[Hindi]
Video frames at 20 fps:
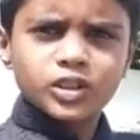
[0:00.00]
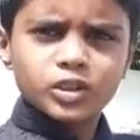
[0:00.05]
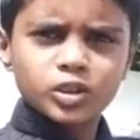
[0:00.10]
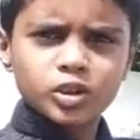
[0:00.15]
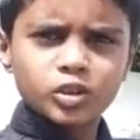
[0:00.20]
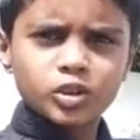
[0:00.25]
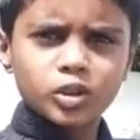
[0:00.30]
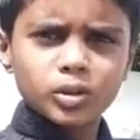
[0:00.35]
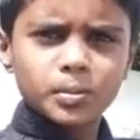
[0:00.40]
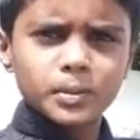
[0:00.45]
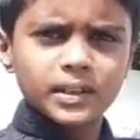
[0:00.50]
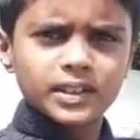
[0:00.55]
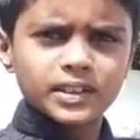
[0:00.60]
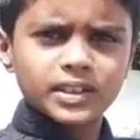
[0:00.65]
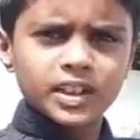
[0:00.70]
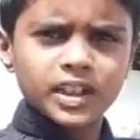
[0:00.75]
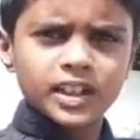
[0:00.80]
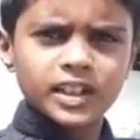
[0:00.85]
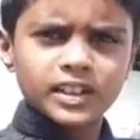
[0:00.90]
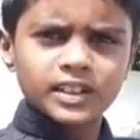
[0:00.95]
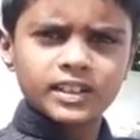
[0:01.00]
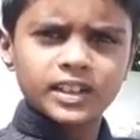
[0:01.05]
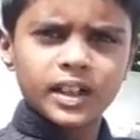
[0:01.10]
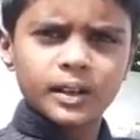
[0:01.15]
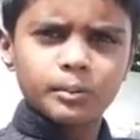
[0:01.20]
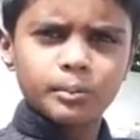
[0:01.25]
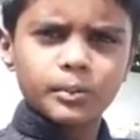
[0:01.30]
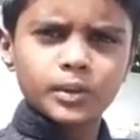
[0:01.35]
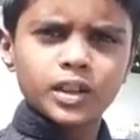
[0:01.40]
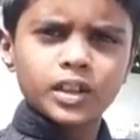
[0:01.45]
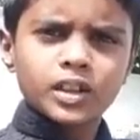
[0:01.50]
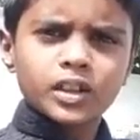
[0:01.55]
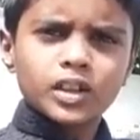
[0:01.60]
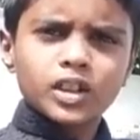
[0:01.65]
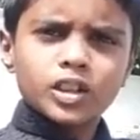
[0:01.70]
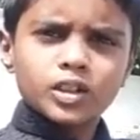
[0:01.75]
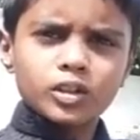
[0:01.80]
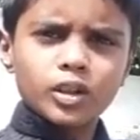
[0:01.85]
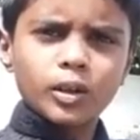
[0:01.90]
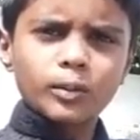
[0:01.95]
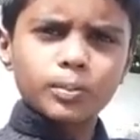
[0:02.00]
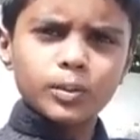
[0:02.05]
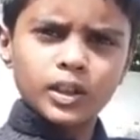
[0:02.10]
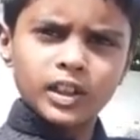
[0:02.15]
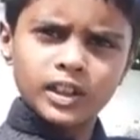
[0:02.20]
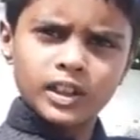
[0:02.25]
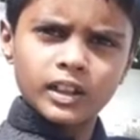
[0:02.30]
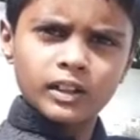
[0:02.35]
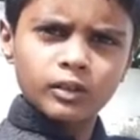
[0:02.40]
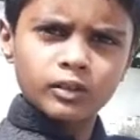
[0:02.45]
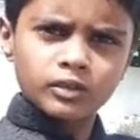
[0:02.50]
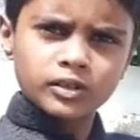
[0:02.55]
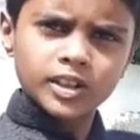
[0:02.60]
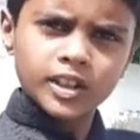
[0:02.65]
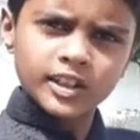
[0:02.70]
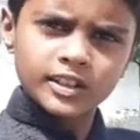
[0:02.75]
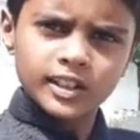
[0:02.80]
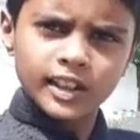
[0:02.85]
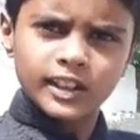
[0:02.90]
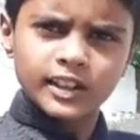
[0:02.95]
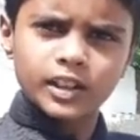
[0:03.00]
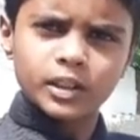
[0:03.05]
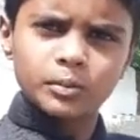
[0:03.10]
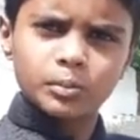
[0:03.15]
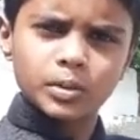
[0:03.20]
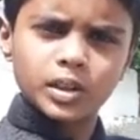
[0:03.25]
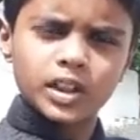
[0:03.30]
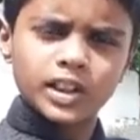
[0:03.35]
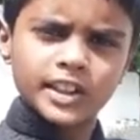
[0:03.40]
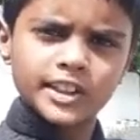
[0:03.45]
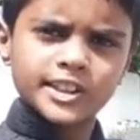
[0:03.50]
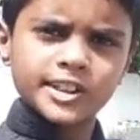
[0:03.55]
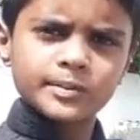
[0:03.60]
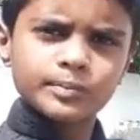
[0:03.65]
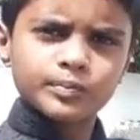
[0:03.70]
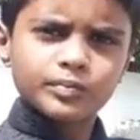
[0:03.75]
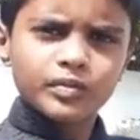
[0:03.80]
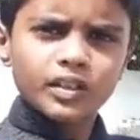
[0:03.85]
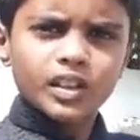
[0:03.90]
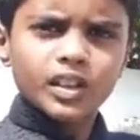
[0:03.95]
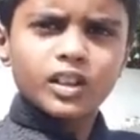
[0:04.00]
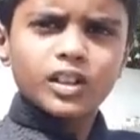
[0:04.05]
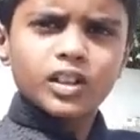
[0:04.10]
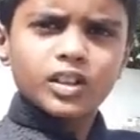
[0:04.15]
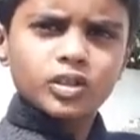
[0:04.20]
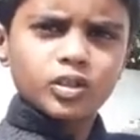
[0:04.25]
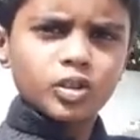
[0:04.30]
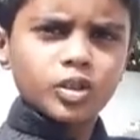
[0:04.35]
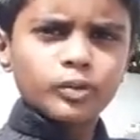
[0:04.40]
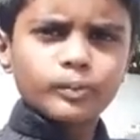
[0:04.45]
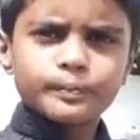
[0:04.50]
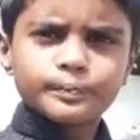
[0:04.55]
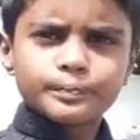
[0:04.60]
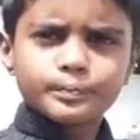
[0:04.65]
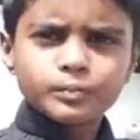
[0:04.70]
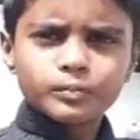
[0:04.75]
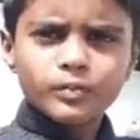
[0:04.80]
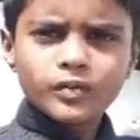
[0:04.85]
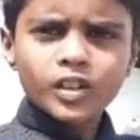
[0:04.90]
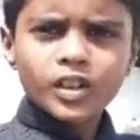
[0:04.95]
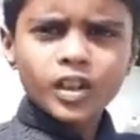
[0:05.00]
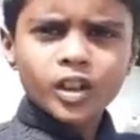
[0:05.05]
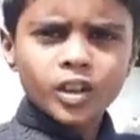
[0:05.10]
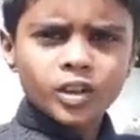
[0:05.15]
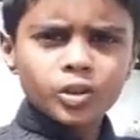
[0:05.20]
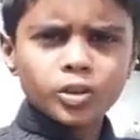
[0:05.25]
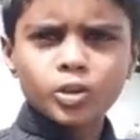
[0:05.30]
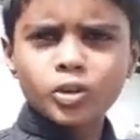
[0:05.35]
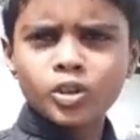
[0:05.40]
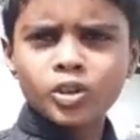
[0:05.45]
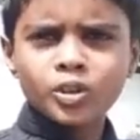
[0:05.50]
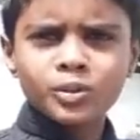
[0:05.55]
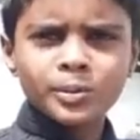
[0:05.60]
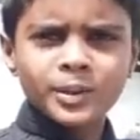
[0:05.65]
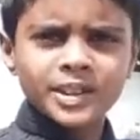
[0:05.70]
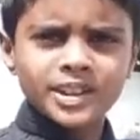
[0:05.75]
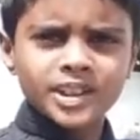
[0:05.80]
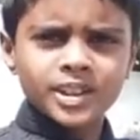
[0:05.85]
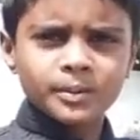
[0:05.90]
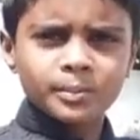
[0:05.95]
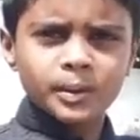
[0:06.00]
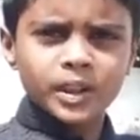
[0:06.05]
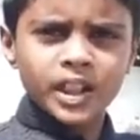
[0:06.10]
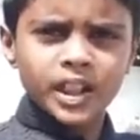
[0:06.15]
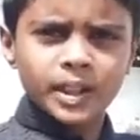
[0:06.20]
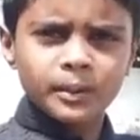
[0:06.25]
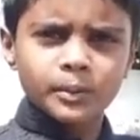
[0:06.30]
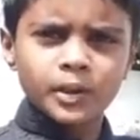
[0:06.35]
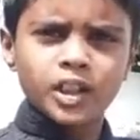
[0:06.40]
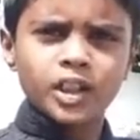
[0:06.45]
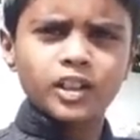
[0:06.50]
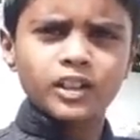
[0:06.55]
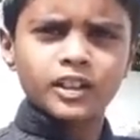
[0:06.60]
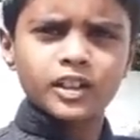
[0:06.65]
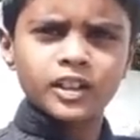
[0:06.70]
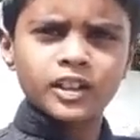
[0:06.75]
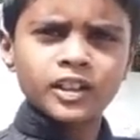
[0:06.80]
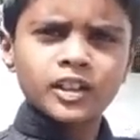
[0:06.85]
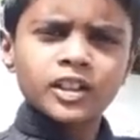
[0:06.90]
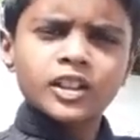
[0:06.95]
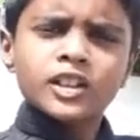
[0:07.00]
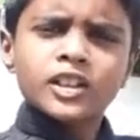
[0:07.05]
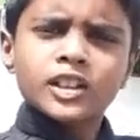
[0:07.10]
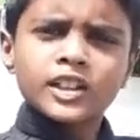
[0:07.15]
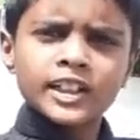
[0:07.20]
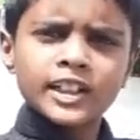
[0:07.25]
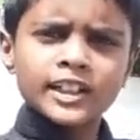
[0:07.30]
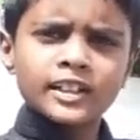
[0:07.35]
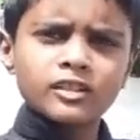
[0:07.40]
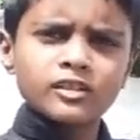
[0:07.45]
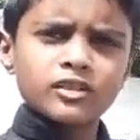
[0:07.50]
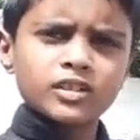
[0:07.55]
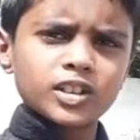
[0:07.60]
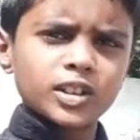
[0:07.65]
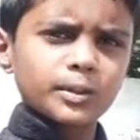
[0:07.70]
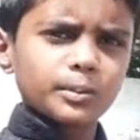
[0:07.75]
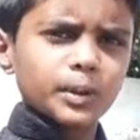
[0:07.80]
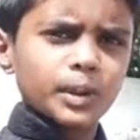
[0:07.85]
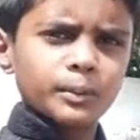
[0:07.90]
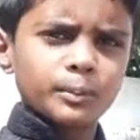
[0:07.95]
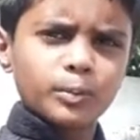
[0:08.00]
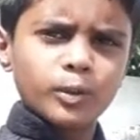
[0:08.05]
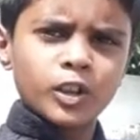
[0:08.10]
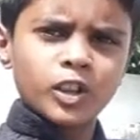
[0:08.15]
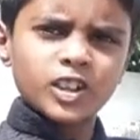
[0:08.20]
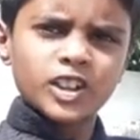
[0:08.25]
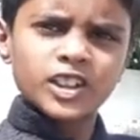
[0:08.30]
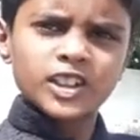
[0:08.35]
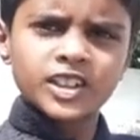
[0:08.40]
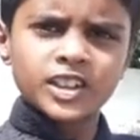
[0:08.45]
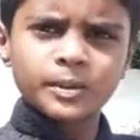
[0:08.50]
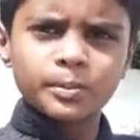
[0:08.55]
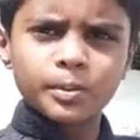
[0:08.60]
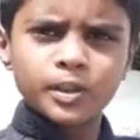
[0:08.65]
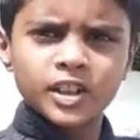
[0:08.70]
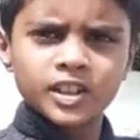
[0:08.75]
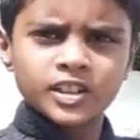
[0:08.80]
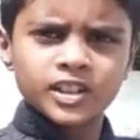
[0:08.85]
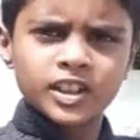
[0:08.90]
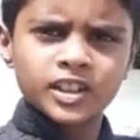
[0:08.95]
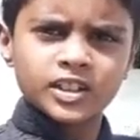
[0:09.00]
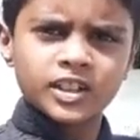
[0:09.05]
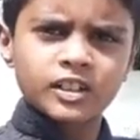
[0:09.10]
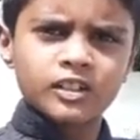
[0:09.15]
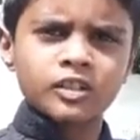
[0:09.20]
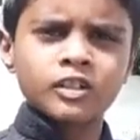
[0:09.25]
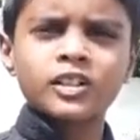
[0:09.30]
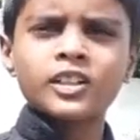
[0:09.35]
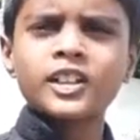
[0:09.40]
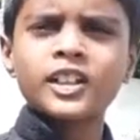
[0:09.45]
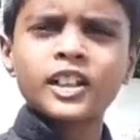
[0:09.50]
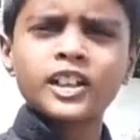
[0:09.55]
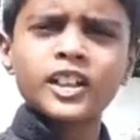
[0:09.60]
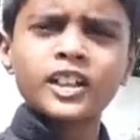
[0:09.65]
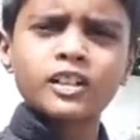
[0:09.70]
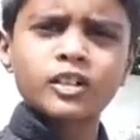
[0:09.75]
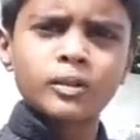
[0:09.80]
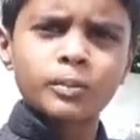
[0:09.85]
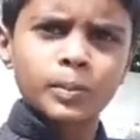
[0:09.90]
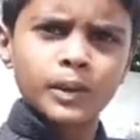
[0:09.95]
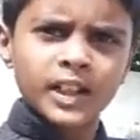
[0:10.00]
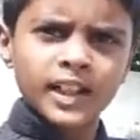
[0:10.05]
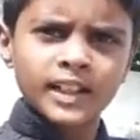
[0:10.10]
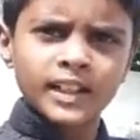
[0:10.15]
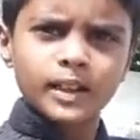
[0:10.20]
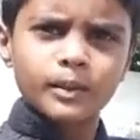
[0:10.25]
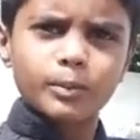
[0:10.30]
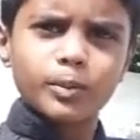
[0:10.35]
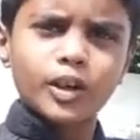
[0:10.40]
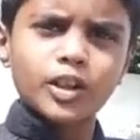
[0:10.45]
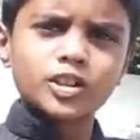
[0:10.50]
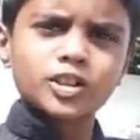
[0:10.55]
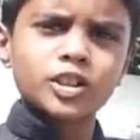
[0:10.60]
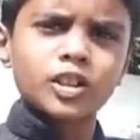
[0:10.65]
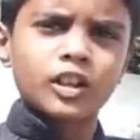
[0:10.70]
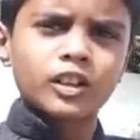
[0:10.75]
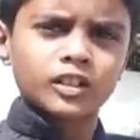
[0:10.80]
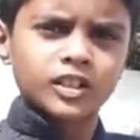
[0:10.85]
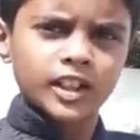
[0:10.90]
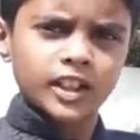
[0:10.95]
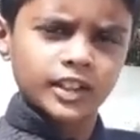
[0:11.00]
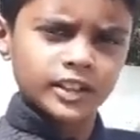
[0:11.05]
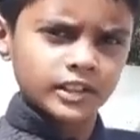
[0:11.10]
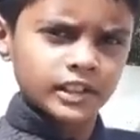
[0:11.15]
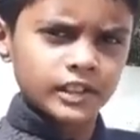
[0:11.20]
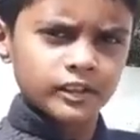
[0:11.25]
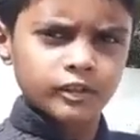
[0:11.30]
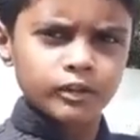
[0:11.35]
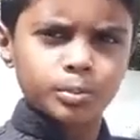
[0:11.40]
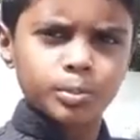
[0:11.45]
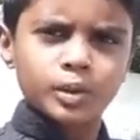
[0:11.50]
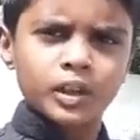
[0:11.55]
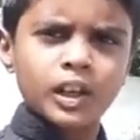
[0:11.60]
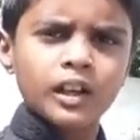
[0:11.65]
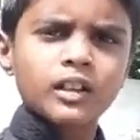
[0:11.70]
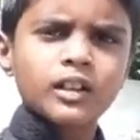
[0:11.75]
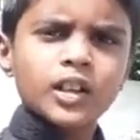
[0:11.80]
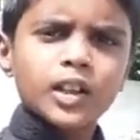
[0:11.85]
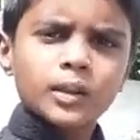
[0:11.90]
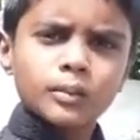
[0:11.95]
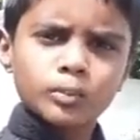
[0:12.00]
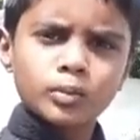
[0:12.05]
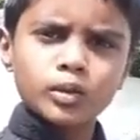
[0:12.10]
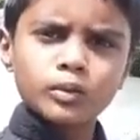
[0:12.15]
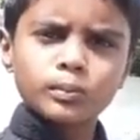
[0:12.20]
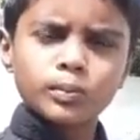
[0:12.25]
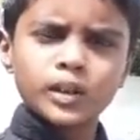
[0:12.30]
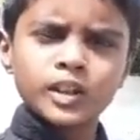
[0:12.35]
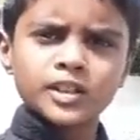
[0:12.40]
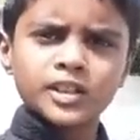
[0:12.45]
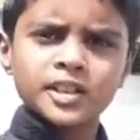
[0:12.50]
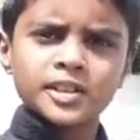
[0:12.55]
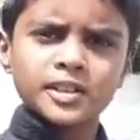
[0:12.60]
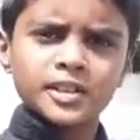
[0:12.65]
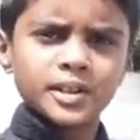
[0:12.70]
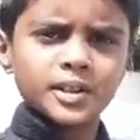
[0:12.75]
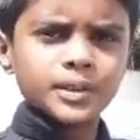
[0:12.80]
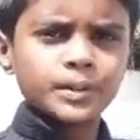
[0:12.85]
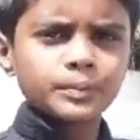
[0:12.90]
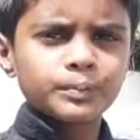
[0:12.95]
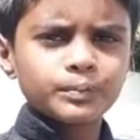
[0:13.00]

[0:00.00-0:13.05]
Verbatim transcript: जो बच्चा एग्ज़ाम में टॉप करेगा उसे ही साइकिल मिलेगी तो दोनों बच्चे पढ़ाई में लग गए टिंकू सिर्फ इम्पोर्टेंट ही पढ़ता था और रिंकी को पढ़ाई का बहुत शौक था इसलिए वो पूरा बुक पढ़ती थी